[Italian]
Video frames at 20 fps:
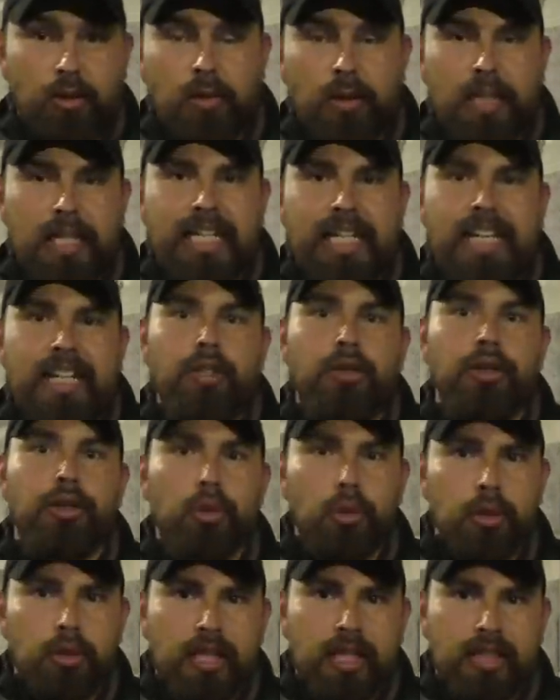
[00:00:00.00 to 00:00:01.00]
quelli che erano gli
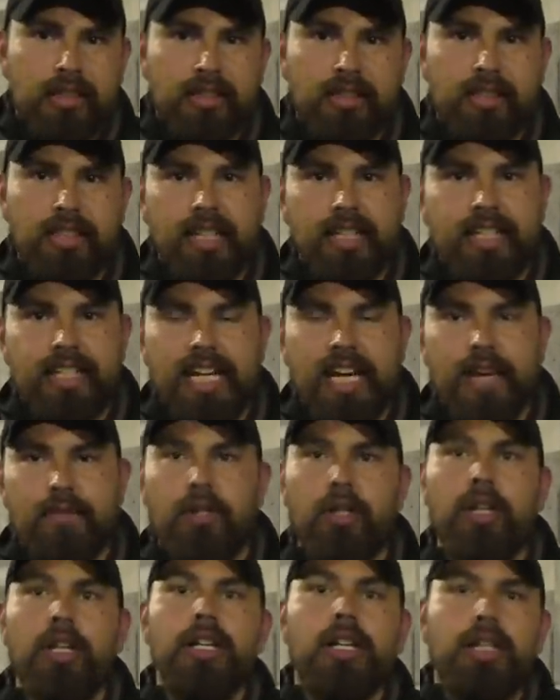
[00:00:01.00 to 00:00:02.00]
ultras del
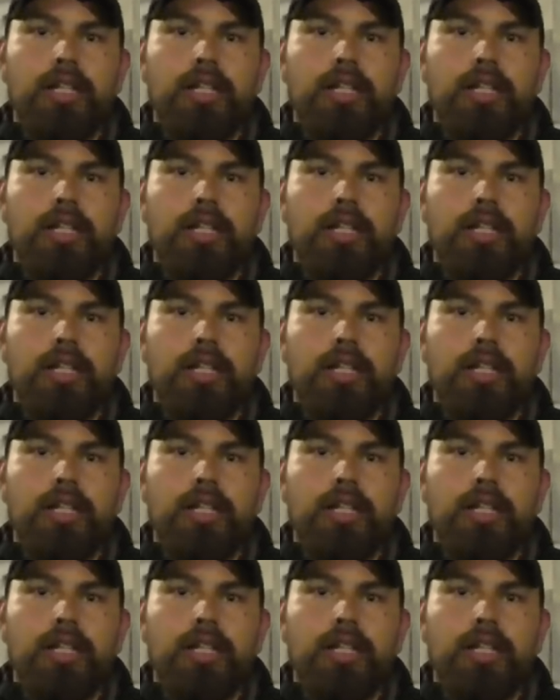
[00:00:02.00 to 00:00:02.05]
Chievo,